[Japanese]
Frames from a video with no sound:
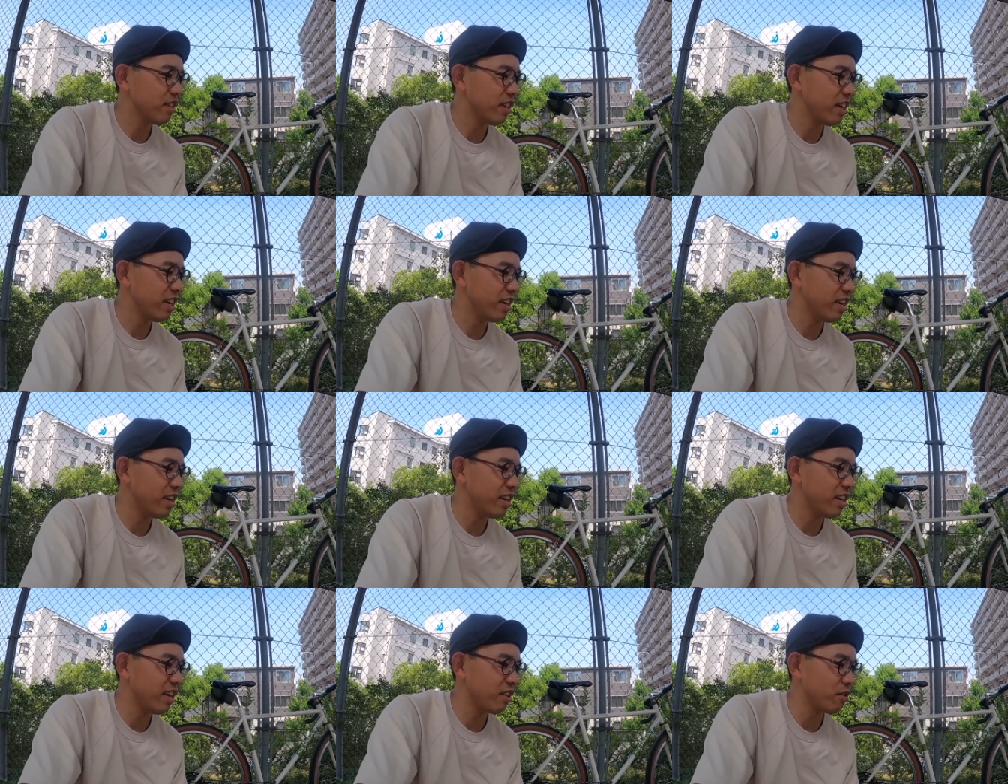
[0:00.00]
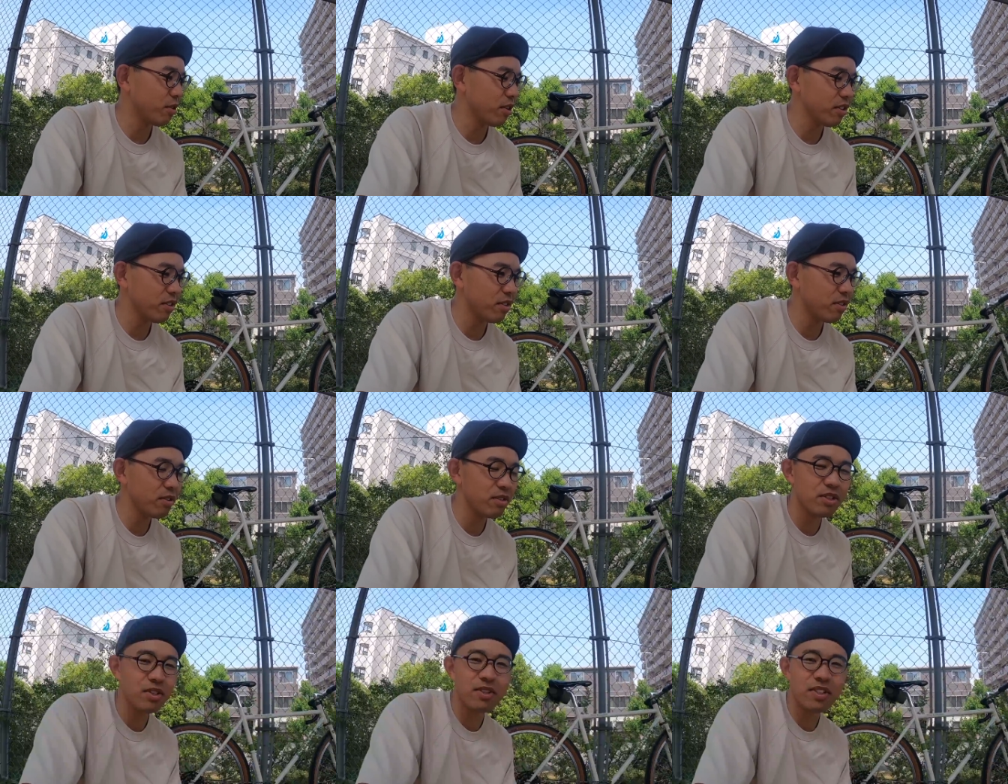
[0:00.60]
えアコリート
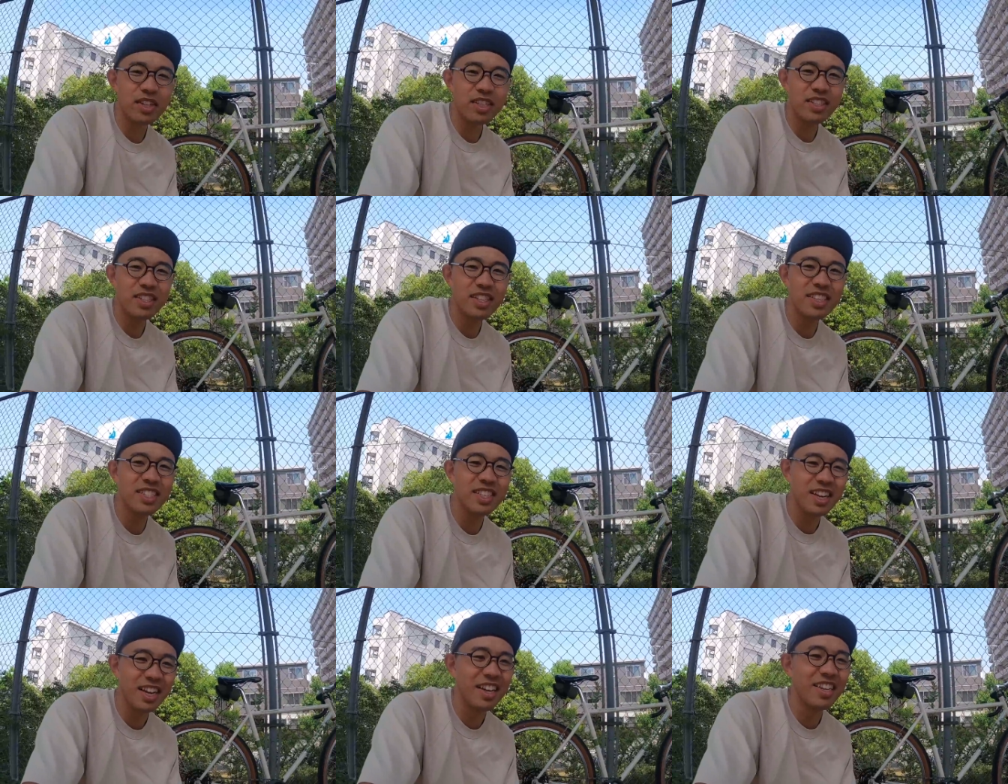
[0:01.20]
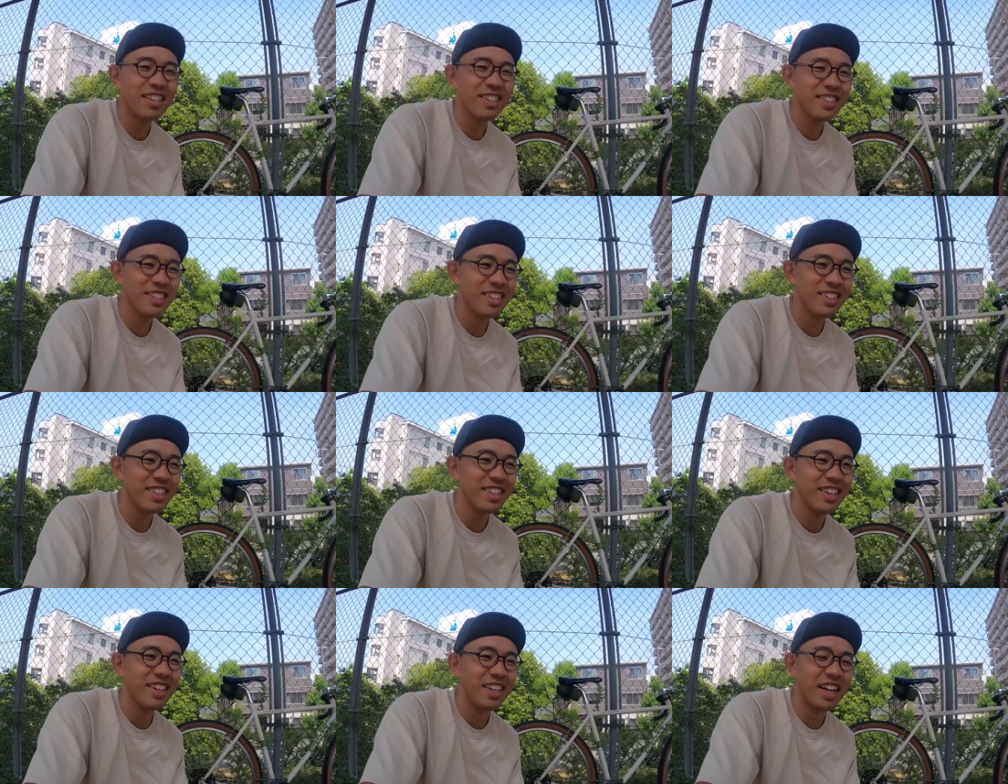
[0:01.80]
のご紹介でした
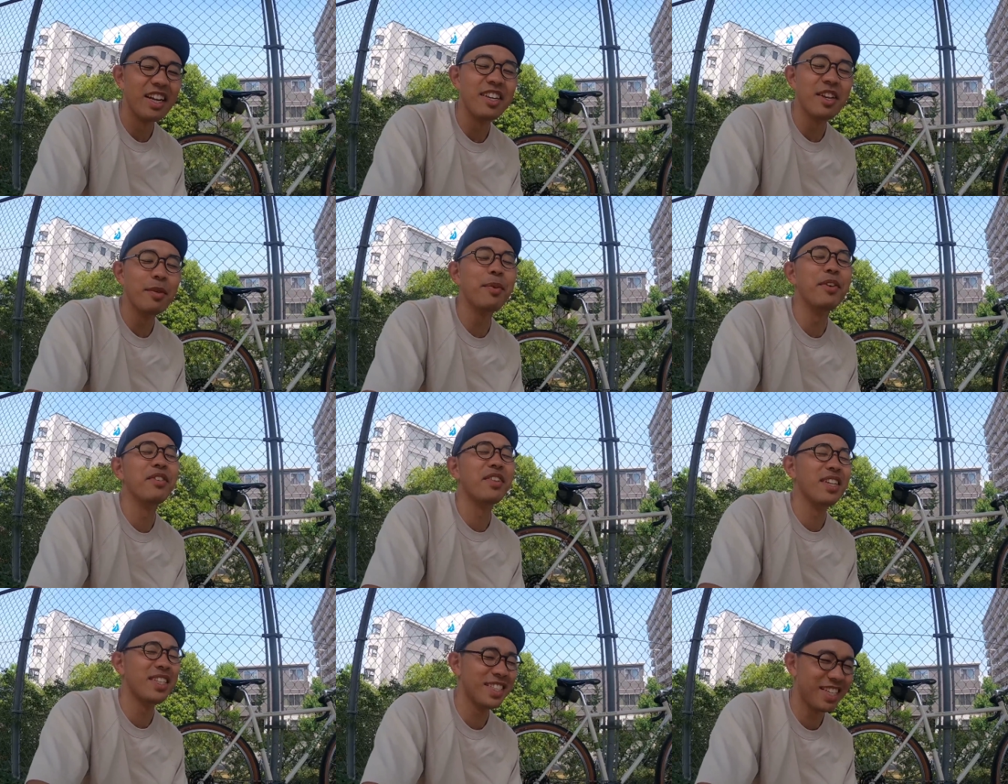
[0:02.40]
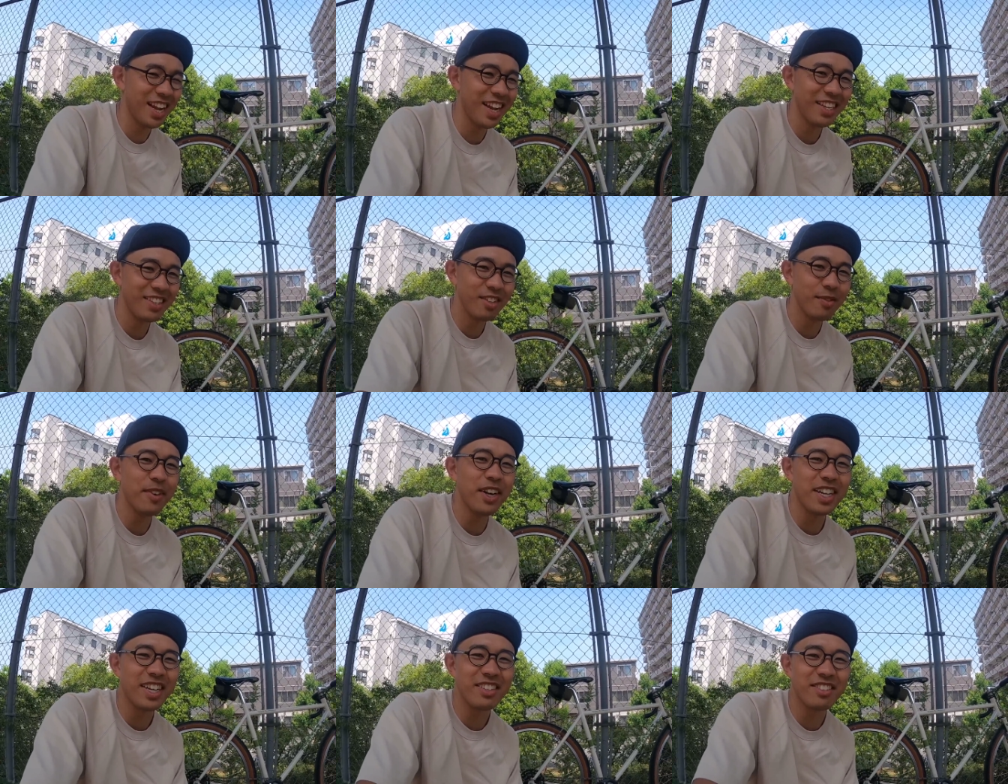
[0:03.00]
あレビューでしたど
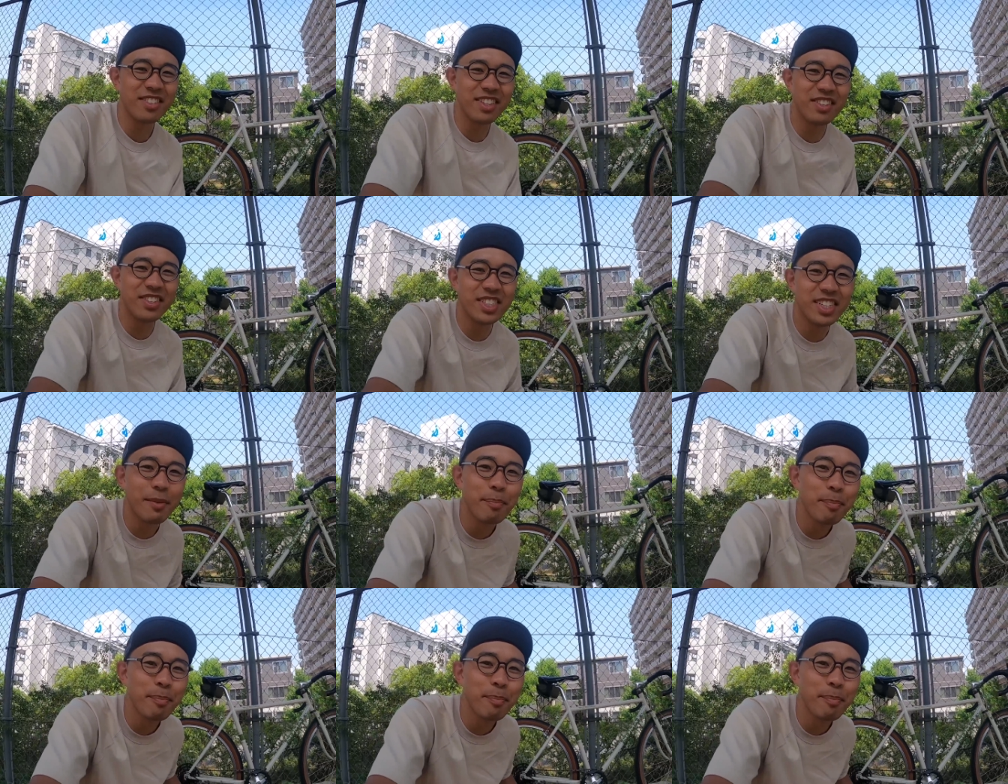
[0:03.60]
うもありがとうございまし